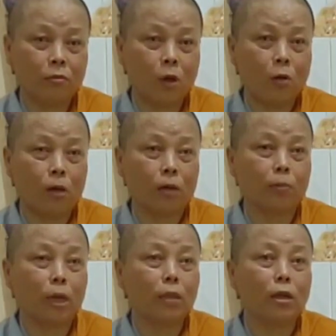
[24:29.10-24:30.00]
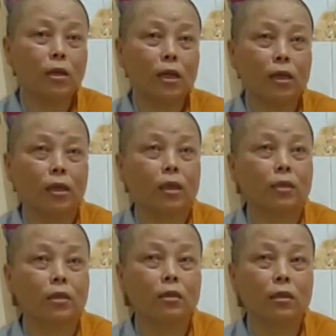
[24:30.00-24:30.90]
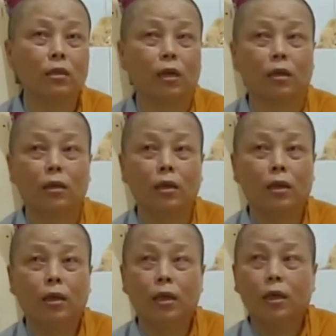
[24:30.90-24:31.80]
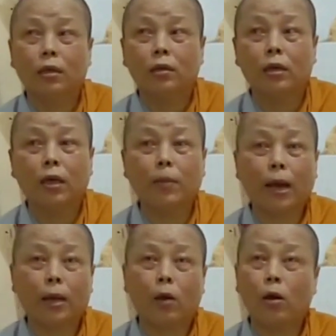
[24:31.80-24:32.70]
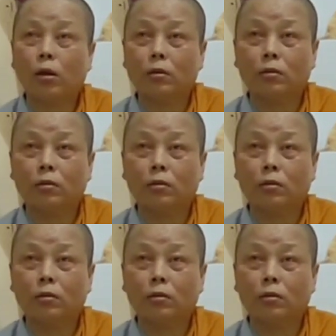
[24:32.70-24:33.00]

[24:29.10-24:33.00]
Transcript: Mô Phật. Mê tín là giả sử như là cái bà đó